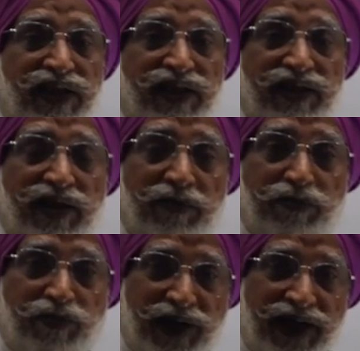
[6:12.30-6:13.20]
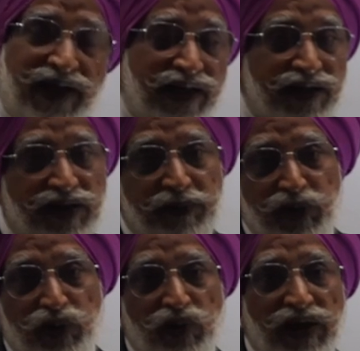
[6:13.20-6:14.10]
जाएं हम पढ़ेंगे
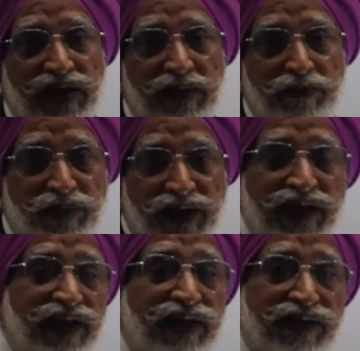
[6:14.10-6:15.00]
तभी तो आगे बढ़ेंगे